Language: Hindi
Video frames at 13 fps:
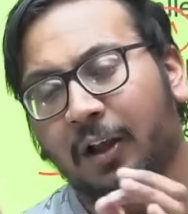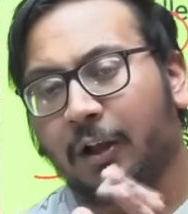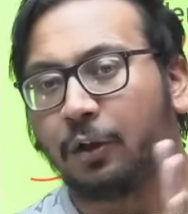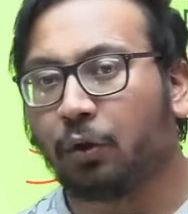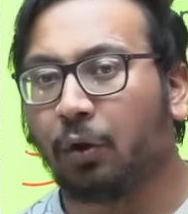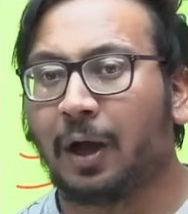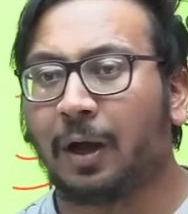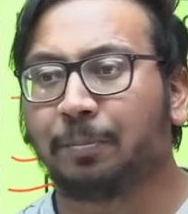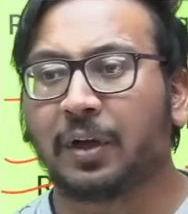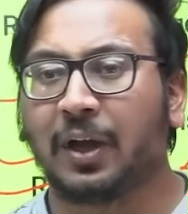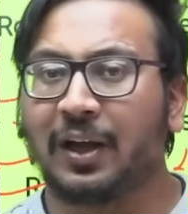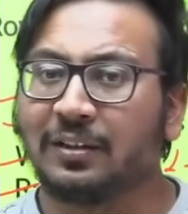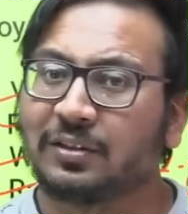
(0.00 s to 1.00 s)
तो
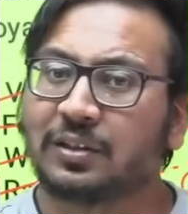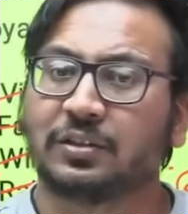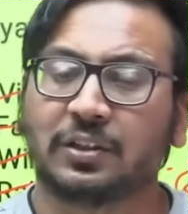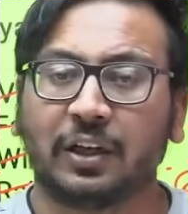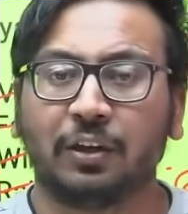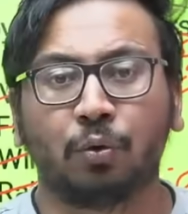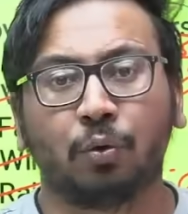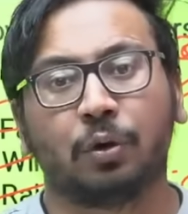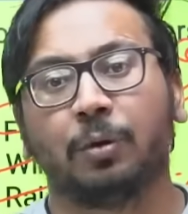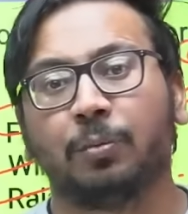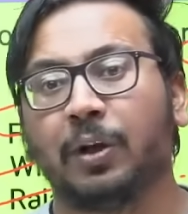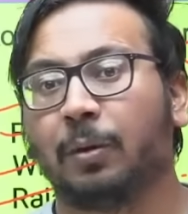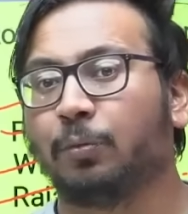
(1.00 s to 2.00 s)
आपका आंसर सही होकर
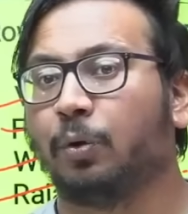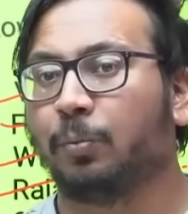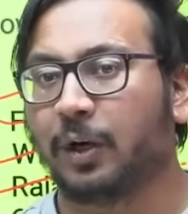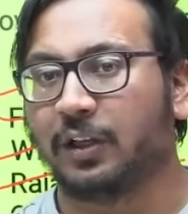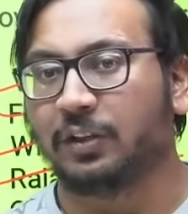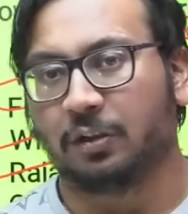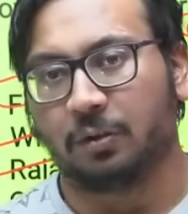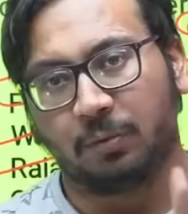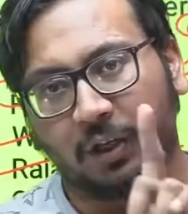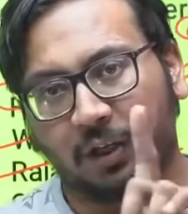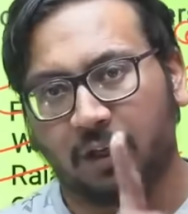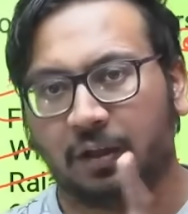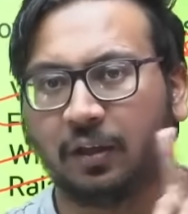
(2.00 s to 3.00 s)
भी आपको प्राइज नहीं
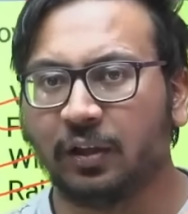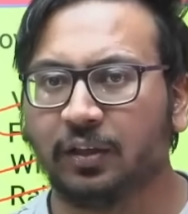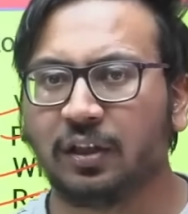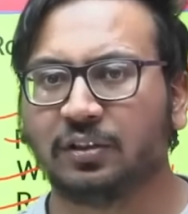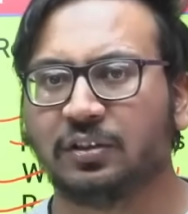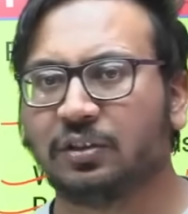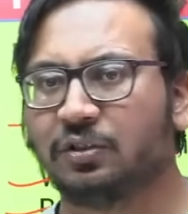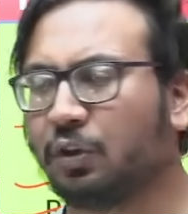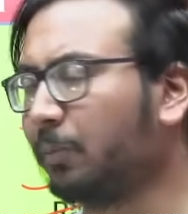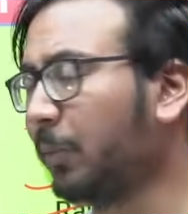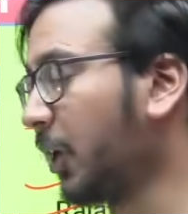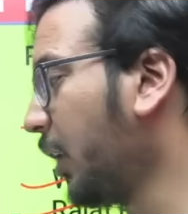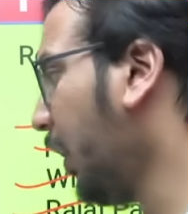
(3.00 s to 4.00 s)
मिलेगा ये चीज का
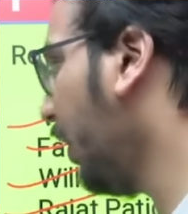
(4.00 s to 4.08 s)
पक्का